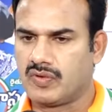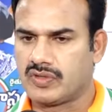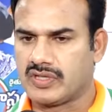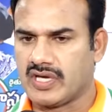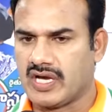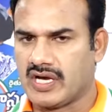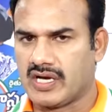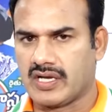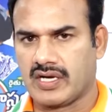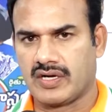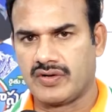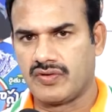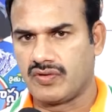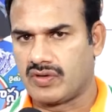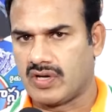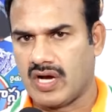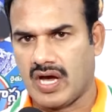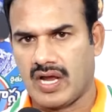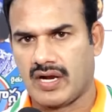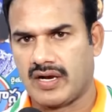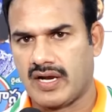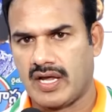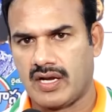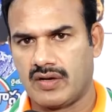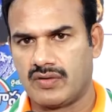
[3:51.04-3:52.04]
ముఖ్యంగా రెండు
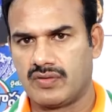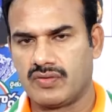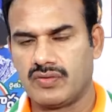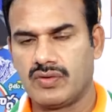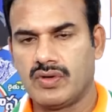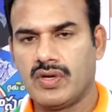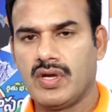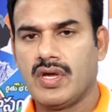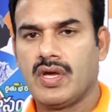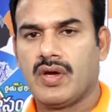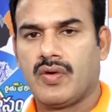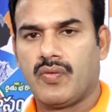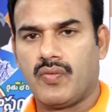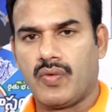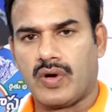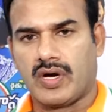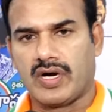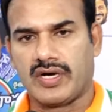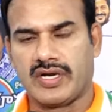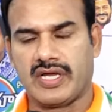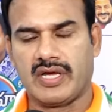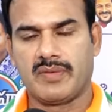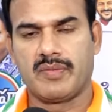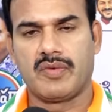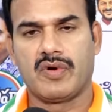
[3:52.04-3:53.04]
కారణాలు
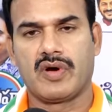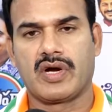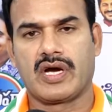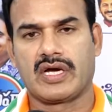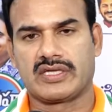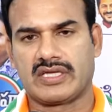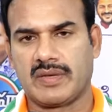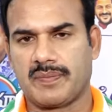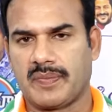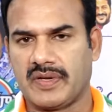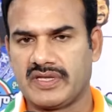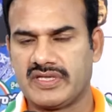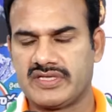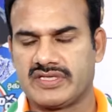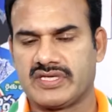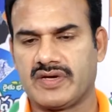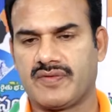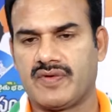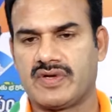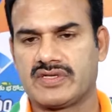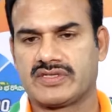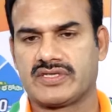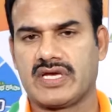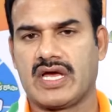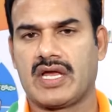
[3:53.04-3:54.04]
ఒకటేమో గత పది
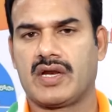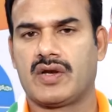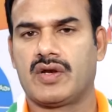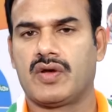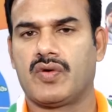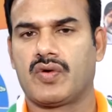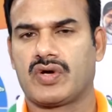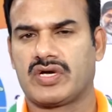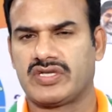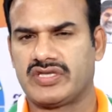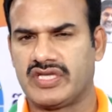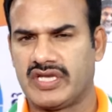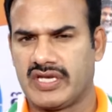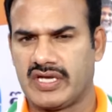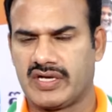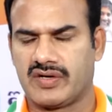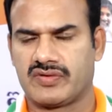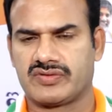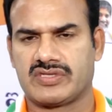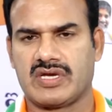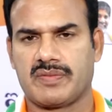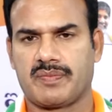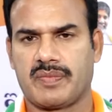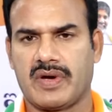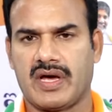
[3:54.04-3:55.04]
సంవత్సరాల్లో ఒక
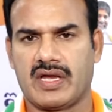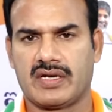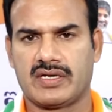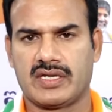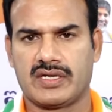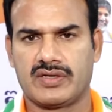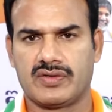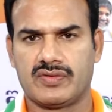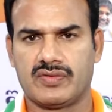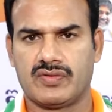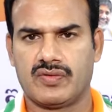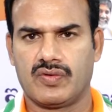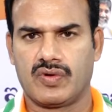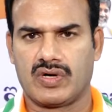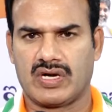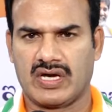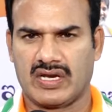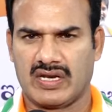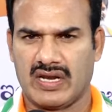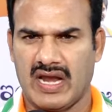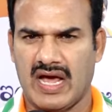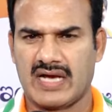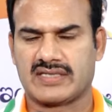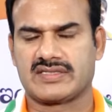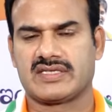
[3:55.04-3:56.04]
నిరంకుశ పాలనను ఒక
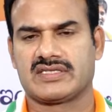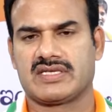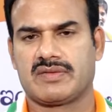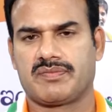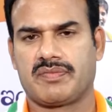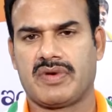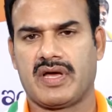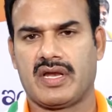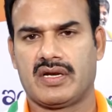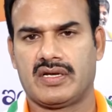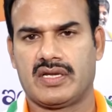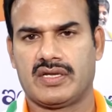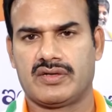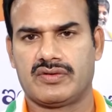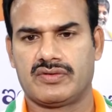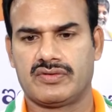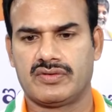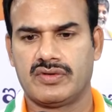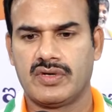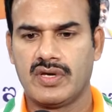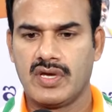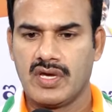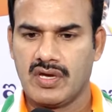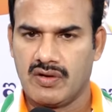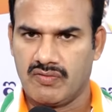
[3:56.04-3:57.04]
రాక్షస పాలనను
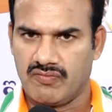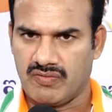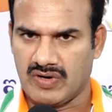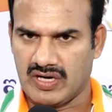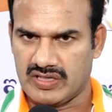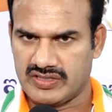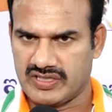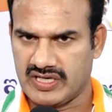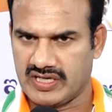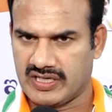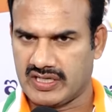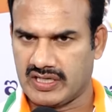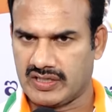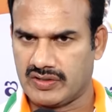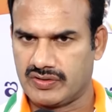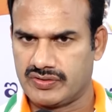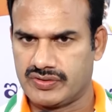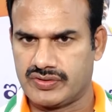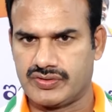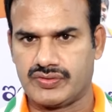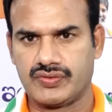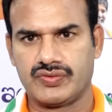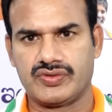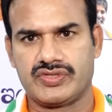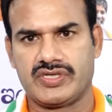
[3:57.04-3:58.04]
వారి దగ్గర నుంచి
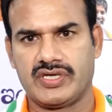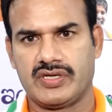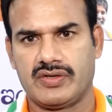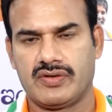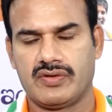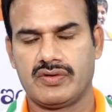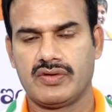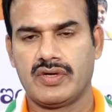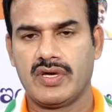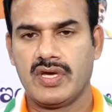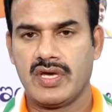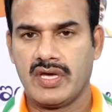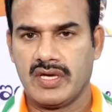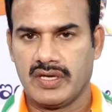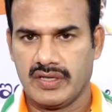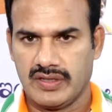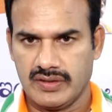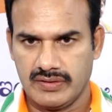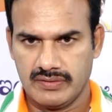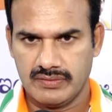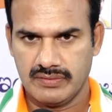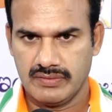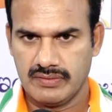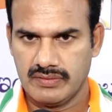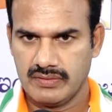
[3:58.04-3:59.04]
చూసిరు
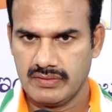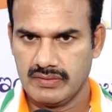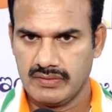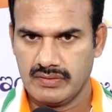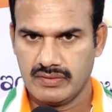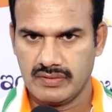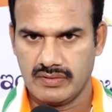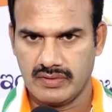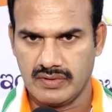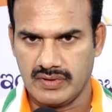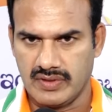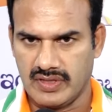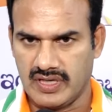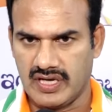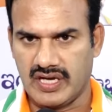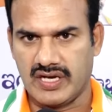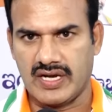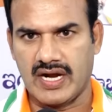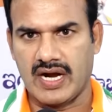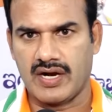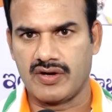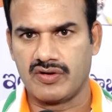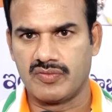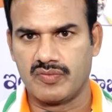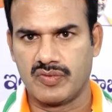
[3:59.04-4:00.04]

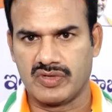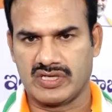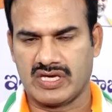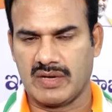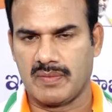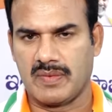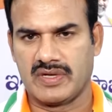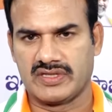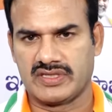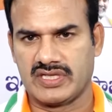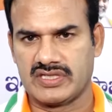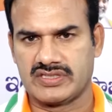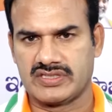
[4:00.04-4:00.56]
ఏనాడు ముఖ్యమంత్రి